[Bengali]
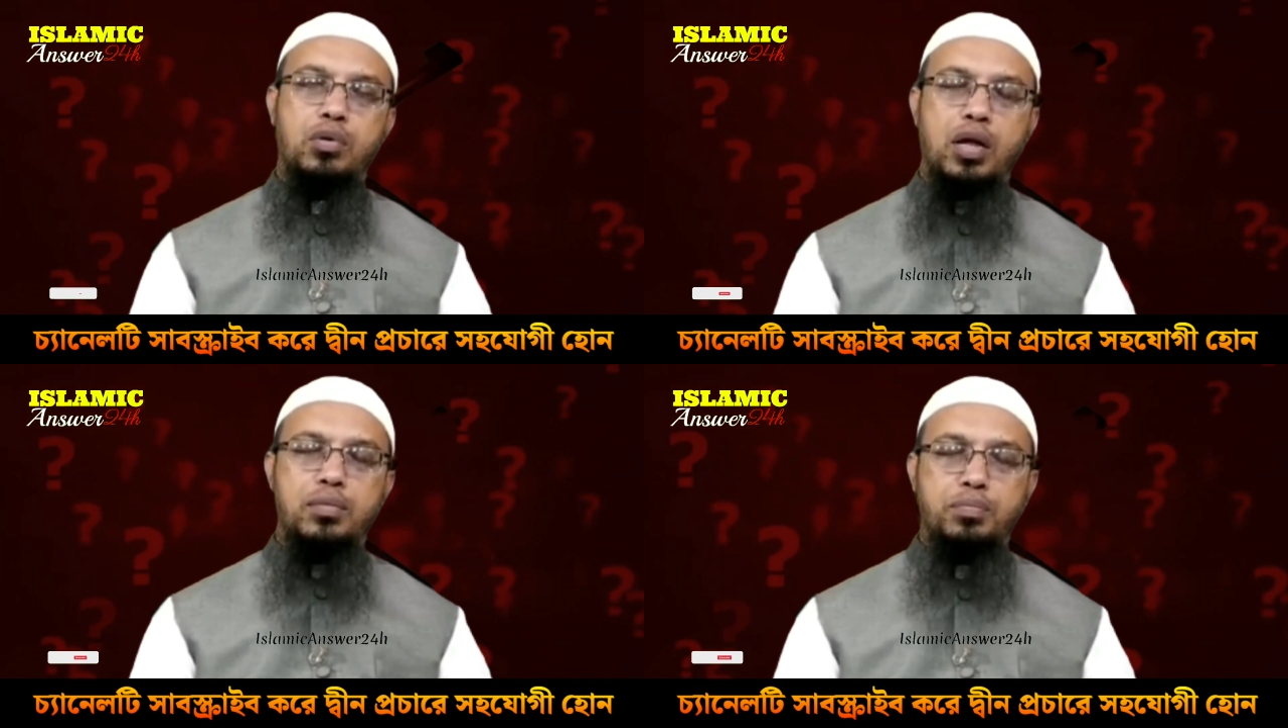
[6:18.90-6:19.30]

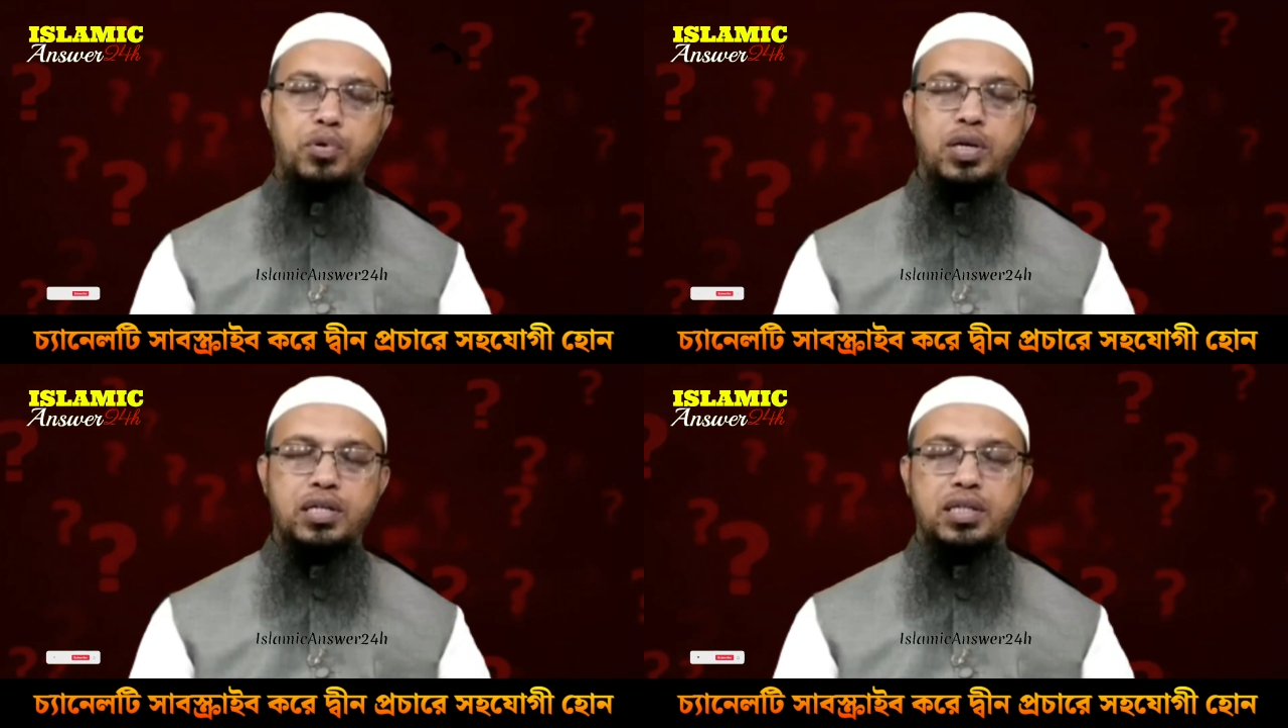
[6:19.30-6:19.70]
কোরআন
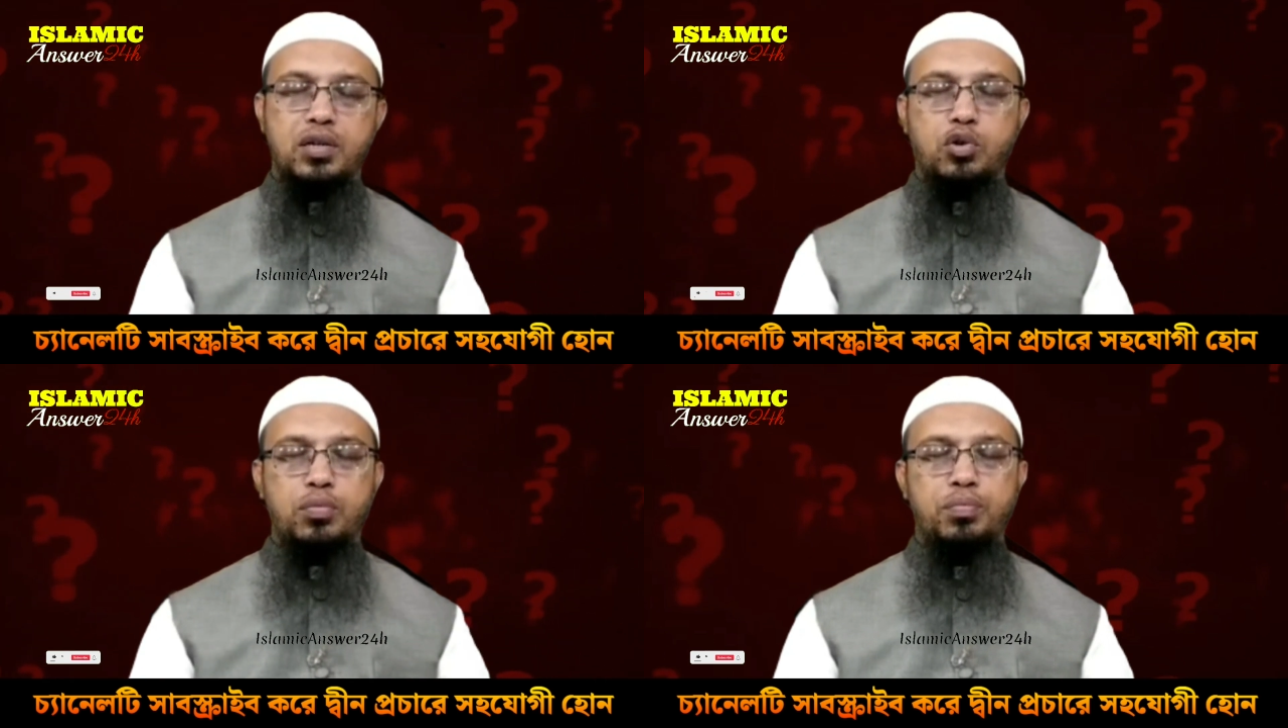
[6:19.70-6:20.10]
পুড়িয়েছে
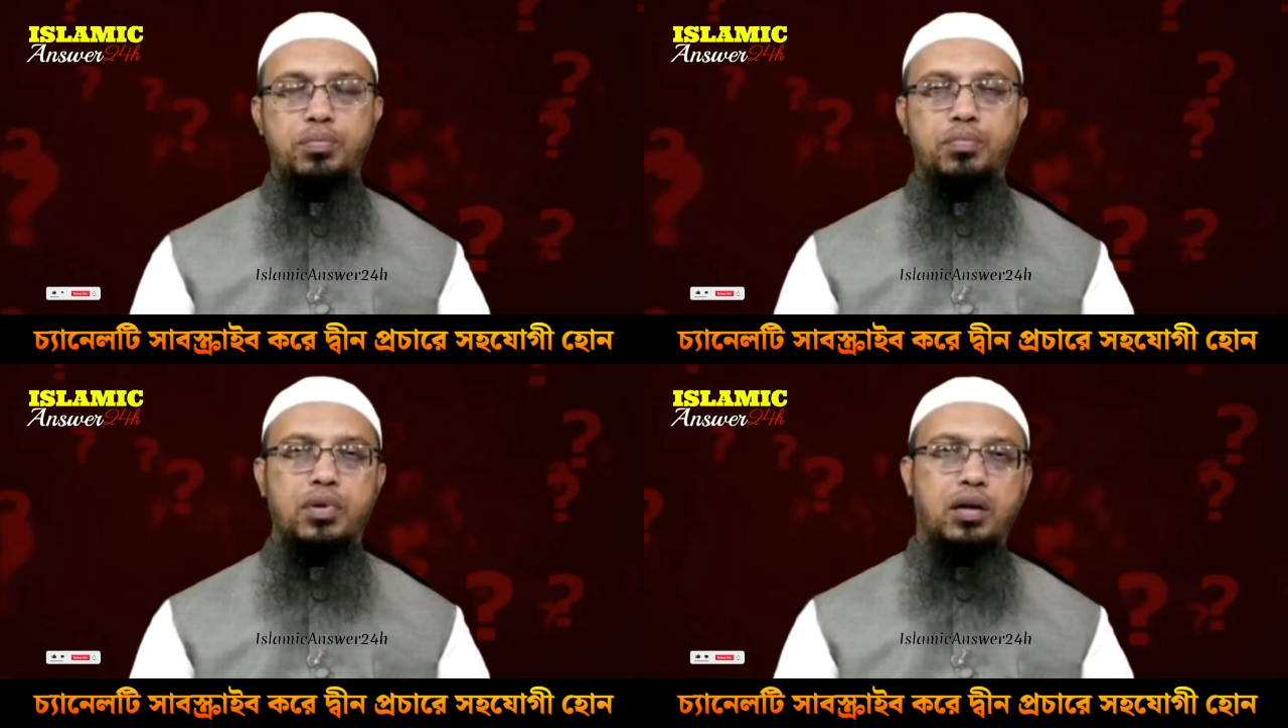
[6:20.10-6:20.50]
খুব
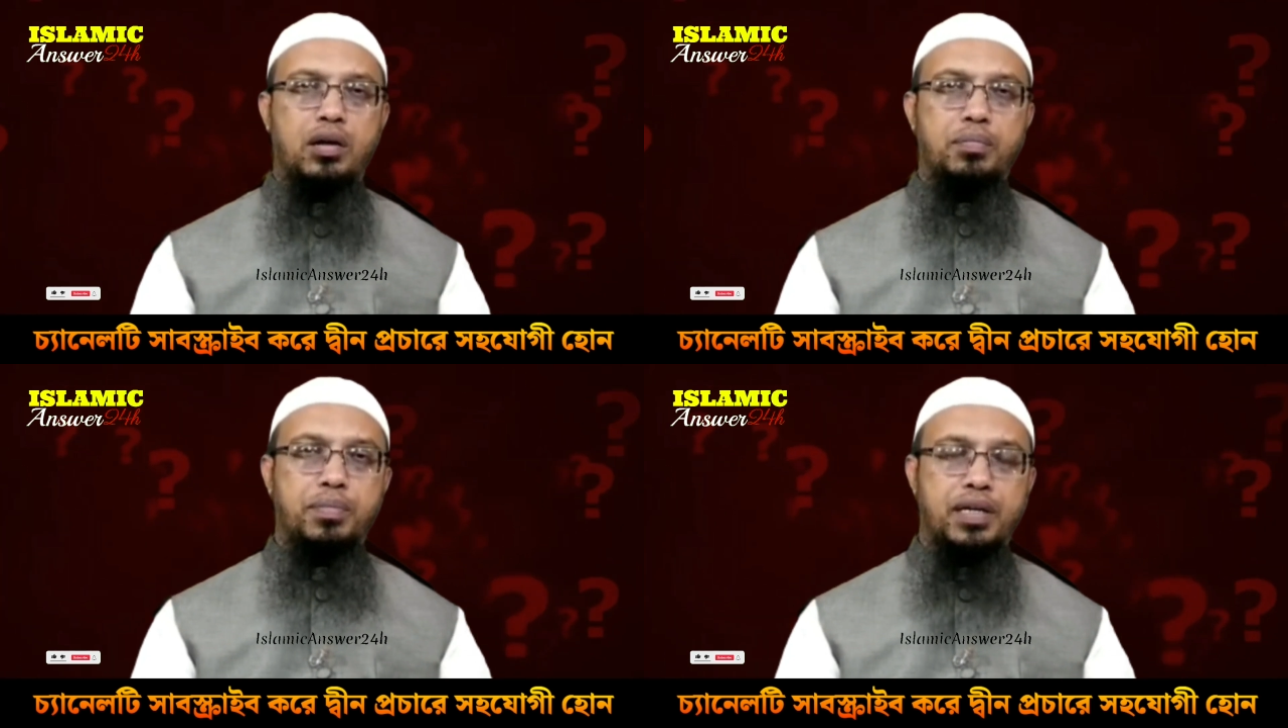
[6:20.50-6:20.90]

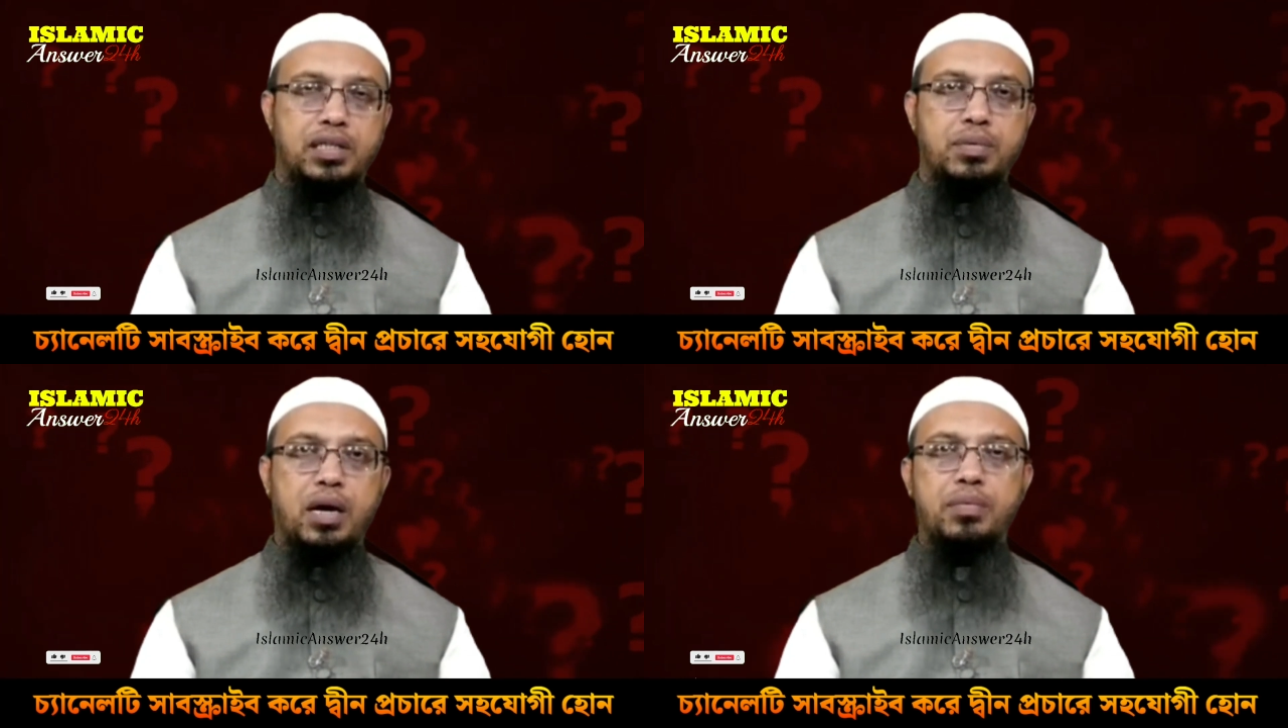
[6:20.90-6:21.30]

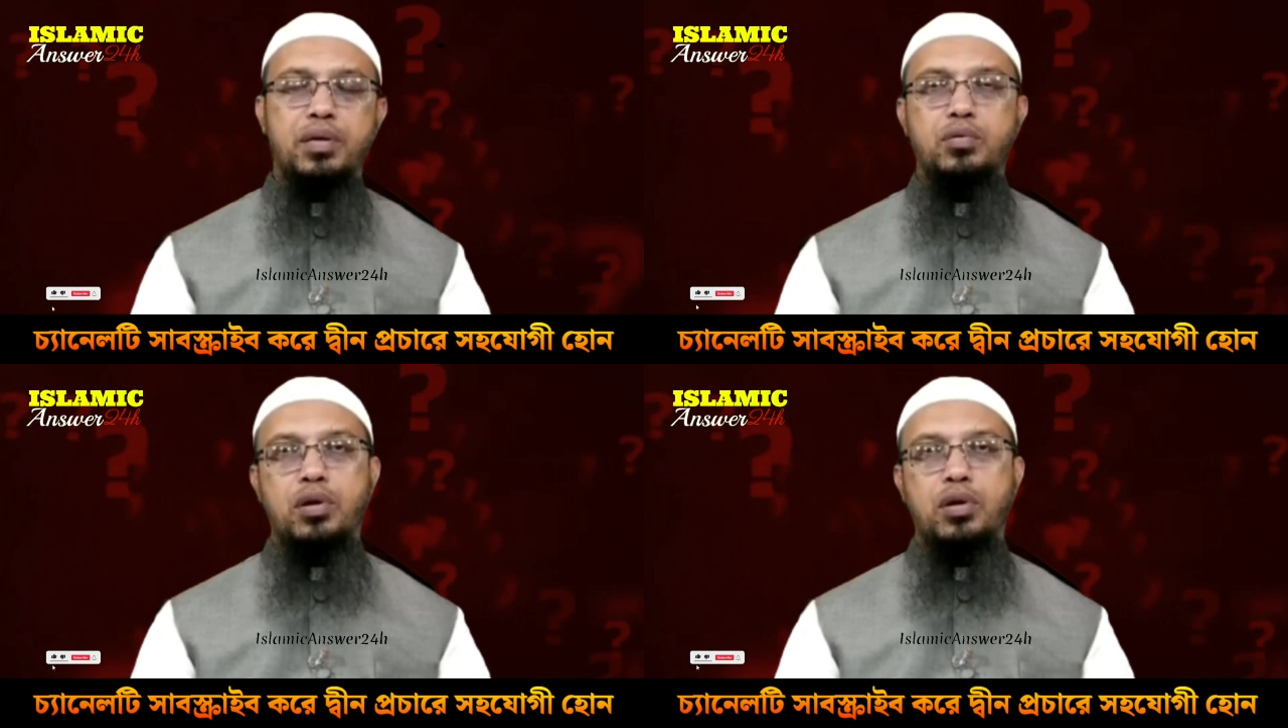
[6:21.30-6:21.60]
বাজেভাবে